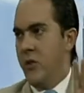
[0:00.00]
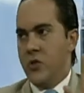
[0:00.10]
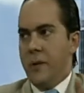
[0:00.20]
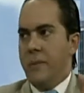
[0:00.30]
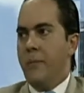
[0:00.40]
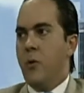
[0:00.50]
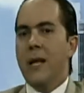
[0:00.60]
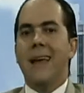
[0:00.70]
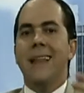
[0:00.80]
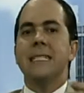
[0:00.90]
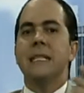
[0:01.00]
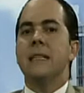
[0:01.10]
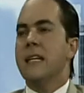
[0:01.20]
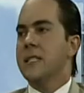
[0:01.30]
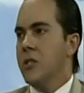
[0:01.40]
no se ve porque queda sin
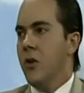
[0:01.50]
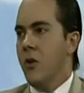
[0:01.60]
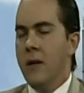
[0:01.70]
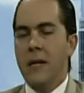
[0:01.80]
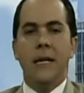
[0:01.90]
tensión.